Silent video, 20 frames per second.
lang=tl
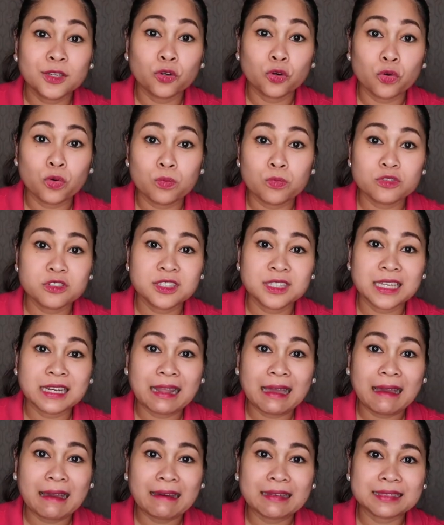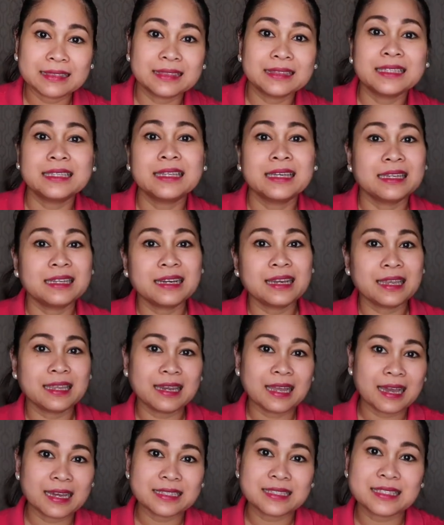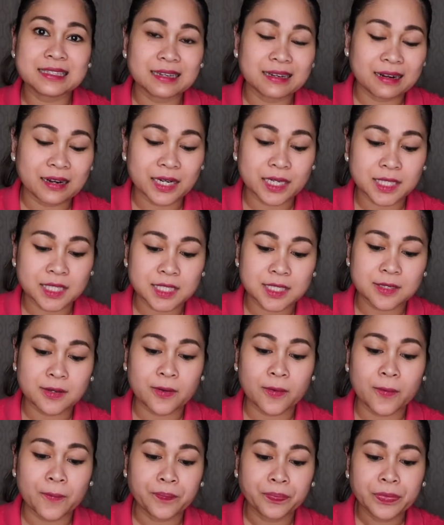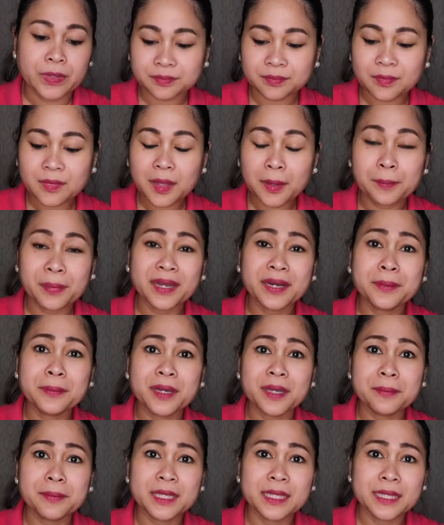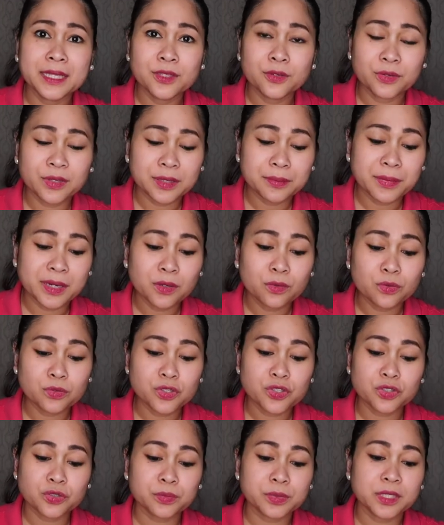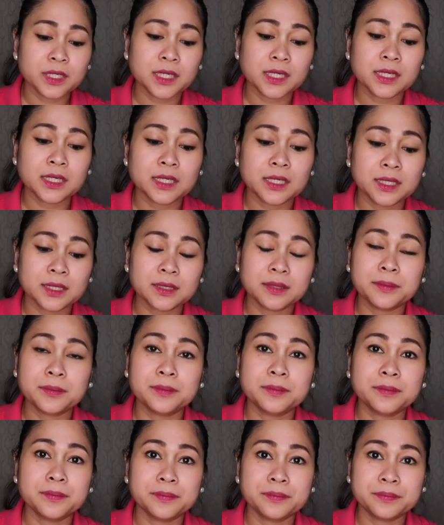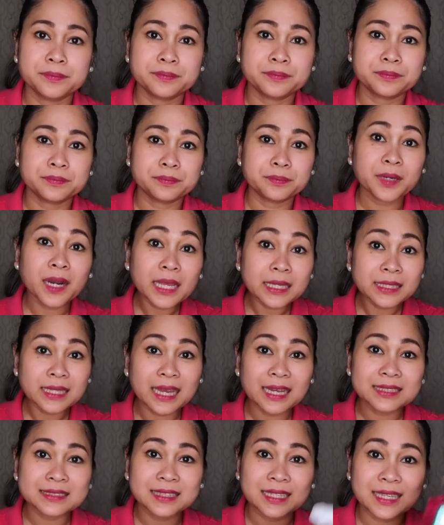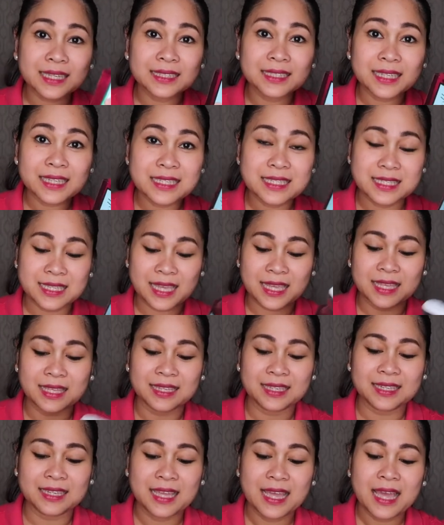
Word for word: inuubos na lahat, nilalagay lahat sa cart. So, para makabili yung ibang customer ng product na nakasale,